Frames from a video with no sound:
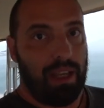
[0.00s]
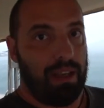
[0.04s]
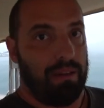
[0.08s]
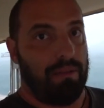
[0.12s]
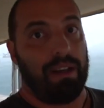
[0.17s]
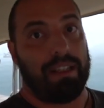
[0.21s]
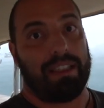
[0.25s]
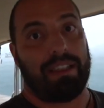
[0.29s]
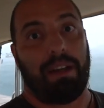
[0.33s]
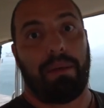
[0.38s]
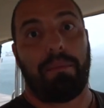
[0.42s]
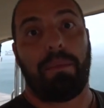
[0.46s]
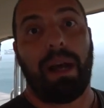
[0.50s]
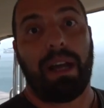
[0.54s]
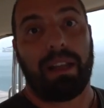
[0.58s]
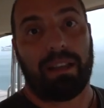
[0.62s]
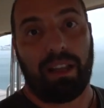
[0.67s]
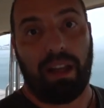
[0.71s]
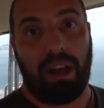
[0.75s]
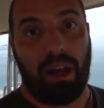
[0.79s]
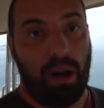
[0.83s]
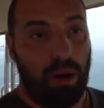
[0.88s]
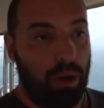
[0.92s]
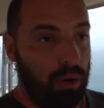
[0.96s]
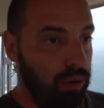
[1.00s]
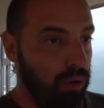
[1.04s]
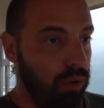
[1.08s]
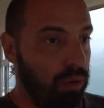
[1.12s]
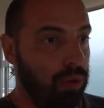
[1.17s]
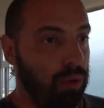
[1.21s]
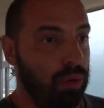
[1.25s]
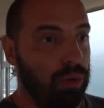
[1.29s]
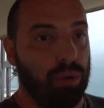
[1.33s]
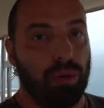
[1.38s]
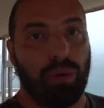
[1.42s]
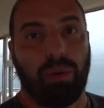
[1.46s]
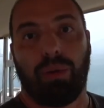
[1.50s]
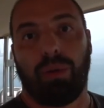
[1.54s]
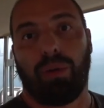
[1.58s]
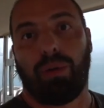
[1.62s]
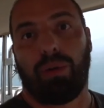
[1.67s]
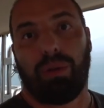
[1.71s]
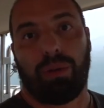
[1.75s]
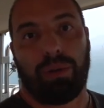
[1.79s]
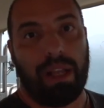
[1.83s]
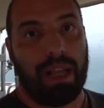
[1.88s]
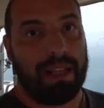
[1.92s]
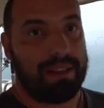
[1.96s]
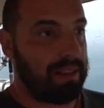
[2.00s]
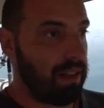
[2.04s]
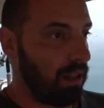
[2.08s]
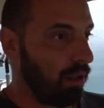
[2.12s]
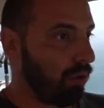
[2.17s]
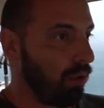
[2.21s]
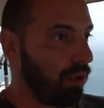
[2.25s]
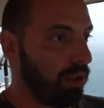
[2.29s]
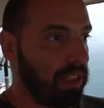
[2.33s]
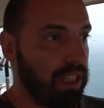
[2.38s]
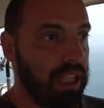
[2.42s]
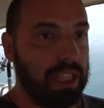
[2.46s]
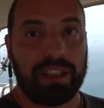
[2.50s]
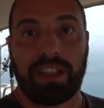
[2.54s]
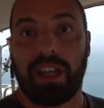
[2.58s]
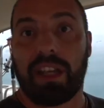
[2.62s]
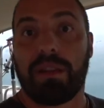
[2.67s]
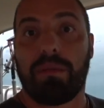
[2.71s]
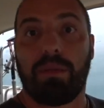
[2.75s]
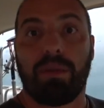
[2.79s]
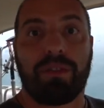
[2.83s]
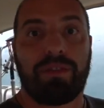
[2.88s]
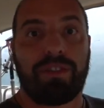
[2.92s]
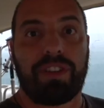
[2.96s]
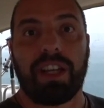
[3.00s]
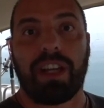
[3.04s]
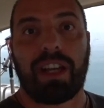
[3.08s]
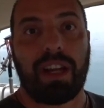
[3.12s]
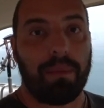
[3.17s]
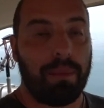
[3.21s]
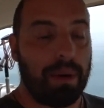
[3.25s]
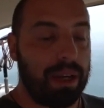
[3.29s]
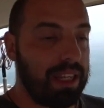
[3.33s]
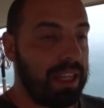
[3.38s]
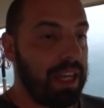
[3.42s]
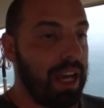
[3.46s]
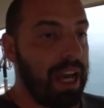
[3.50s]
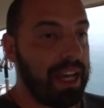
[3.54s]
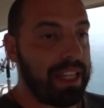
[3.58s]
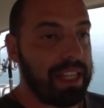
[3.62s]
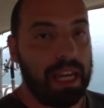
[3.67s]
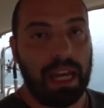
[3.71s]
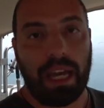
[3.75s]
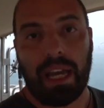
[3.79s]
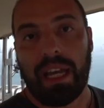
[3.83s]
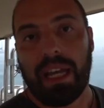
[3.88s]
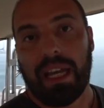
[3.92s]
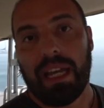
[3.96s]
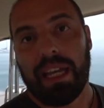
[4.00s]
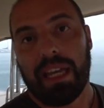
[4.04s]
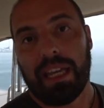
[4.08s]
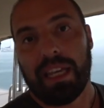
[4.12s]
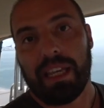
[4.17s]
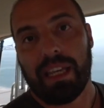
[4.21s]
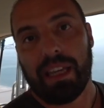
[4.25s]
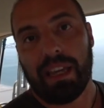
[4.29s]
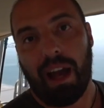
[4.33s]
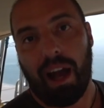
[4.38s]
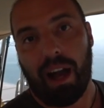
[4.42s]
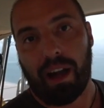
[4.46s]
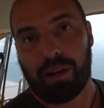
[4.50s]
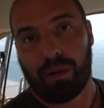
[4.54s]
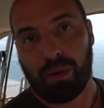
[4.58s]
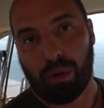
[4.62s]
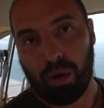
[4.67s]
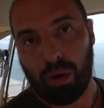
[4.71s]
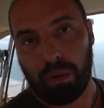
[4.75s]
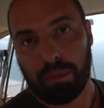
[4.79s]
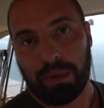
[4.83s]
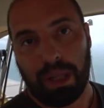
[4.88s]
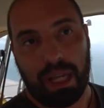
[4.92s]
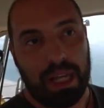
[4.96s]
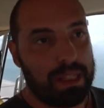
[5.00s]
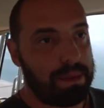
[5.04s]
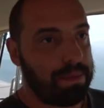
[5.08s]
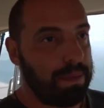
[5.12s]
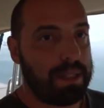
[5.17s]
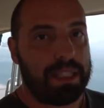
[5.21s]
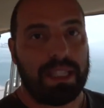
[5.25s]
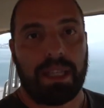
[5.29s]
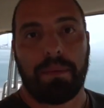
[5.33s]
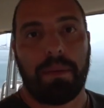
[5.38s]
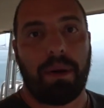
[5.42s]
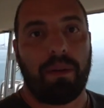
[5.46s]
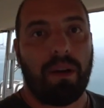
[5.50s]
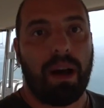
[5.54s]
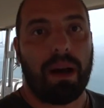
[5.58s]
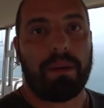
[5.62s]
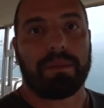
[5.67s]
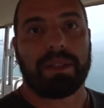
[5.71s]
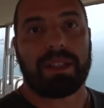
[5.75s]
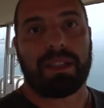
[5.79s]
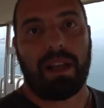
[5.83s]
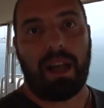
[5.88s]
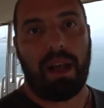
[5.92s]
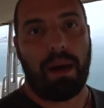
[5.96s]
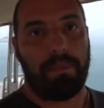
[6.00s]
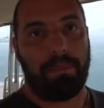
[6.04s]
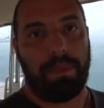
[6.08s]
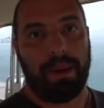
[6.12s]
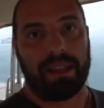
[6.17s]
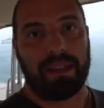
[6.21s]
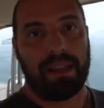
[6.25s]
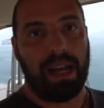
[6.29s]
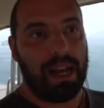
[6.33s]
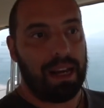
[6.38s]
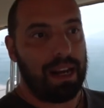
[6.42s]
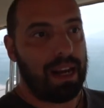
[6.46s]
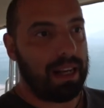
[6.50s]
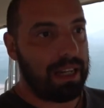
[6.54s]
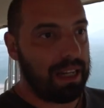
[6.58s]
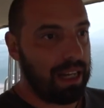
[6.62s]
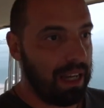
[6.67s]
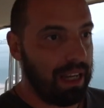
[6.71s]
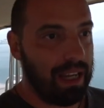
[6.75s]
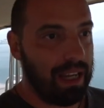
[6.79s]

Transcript: вас, ребята, у нас на лодке где-нибудь в Тихом океане. И огромное спасибо вам за подарок.